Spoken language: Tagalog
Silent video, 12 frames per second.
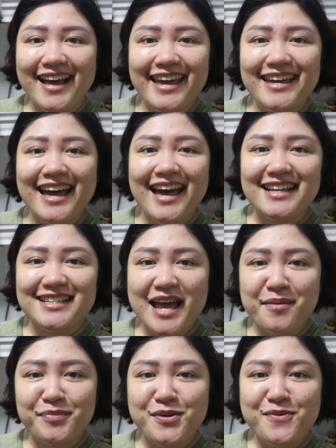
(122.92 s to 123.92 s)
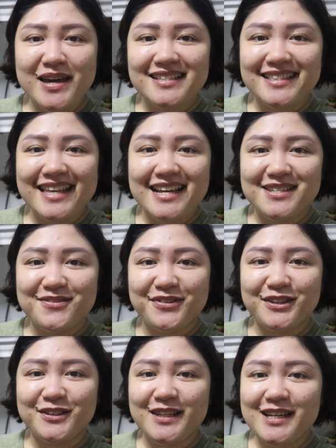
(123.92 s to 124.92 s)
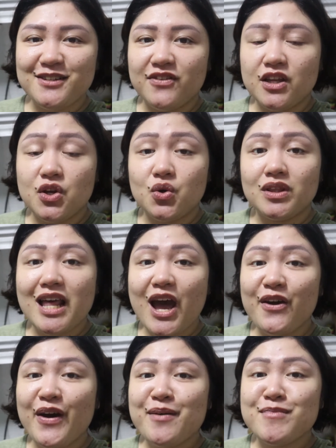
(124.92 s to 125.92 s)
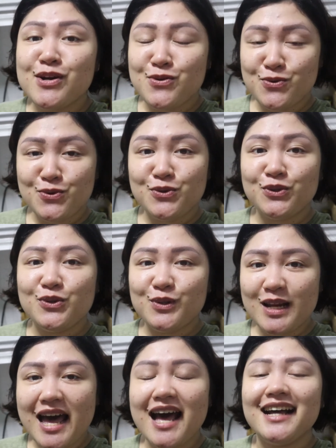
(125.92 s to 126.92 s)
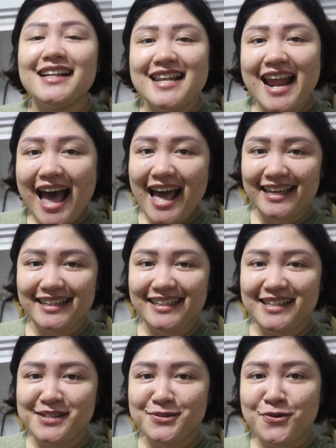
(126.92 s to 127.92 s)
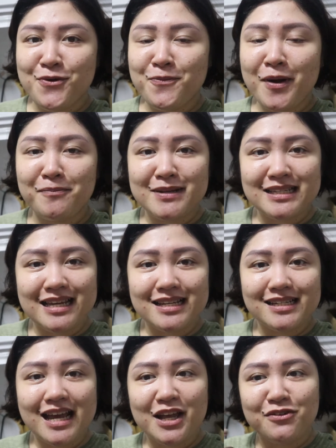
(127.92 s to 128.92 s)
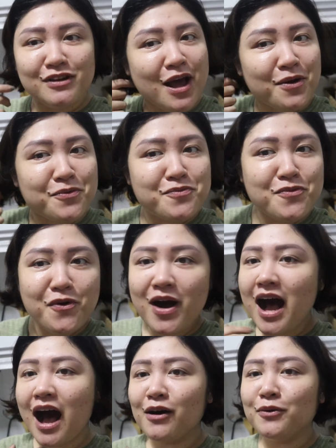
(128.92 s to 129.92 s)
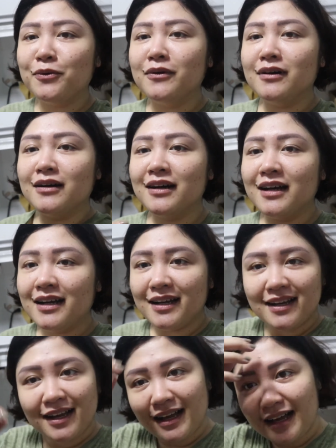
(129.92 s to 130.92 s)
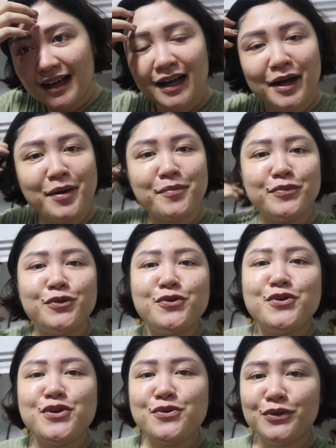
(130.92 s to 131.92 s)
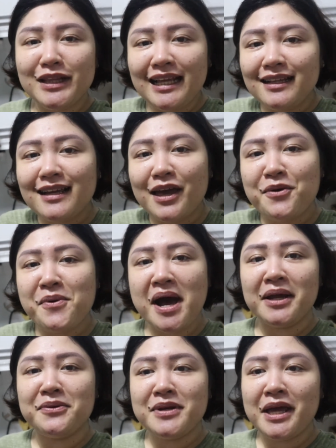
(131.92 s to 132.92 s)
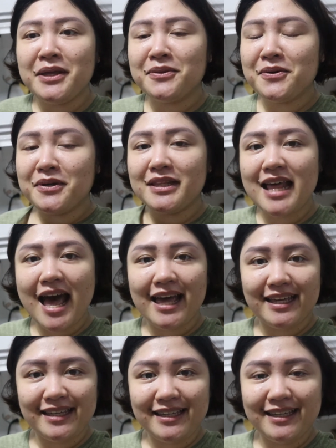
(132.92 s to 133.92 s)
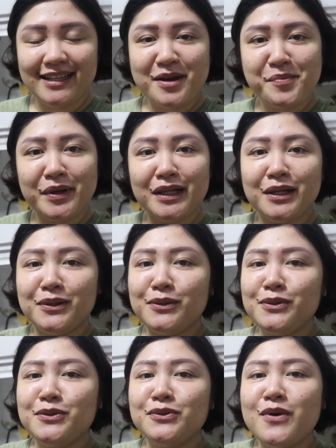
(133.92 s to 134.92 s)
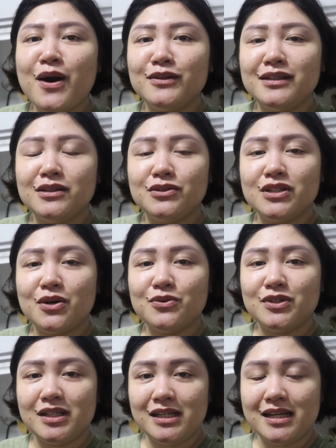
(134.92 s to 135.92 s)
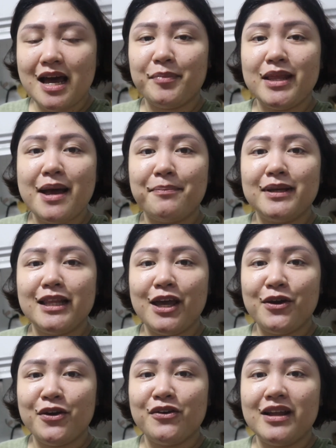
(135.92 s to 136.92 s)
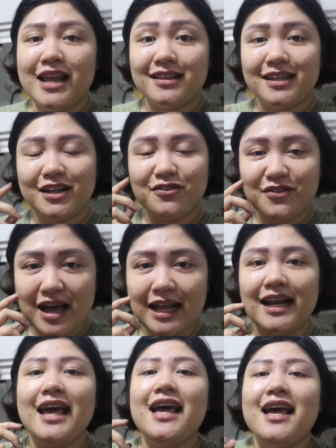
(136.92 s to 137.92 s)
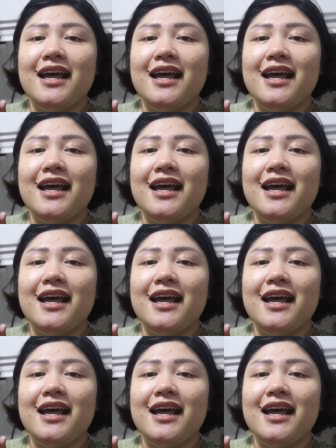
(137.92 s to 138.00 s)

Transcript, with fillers: Hi guys! Happy Wednesday! So for today's video, tayo ay magluluto ng laing. So pagpasensyahan nyo na kung mukha akong um, dugyutin ngayong araw na ito dahil kapag nagluluto ako dito sa kusina, pinapatay ko yung electric fan.